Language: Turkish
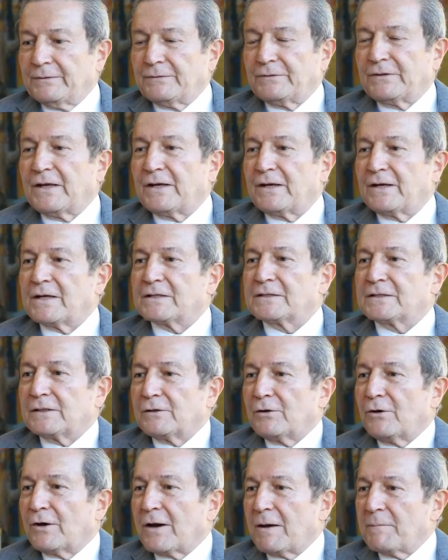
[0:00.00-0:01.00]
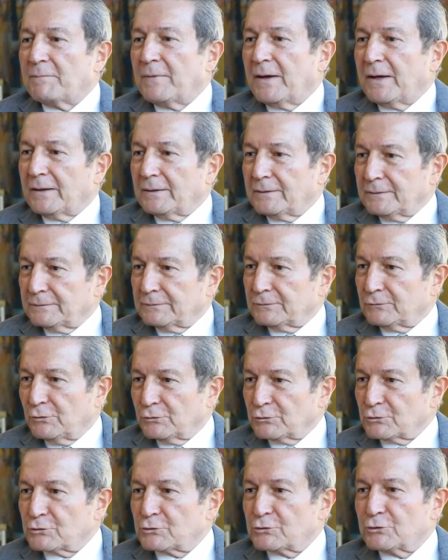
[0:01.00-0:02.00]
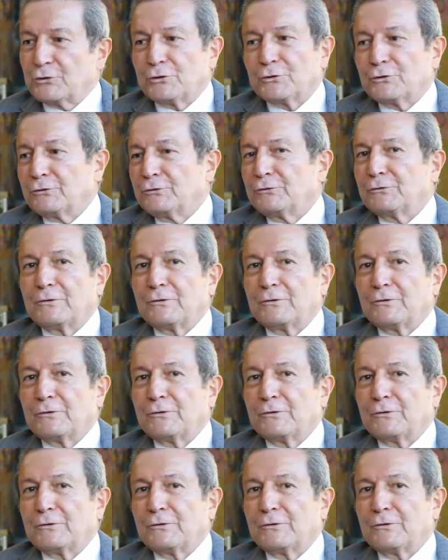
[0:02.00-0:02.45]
yeni nesil öğrenme konusu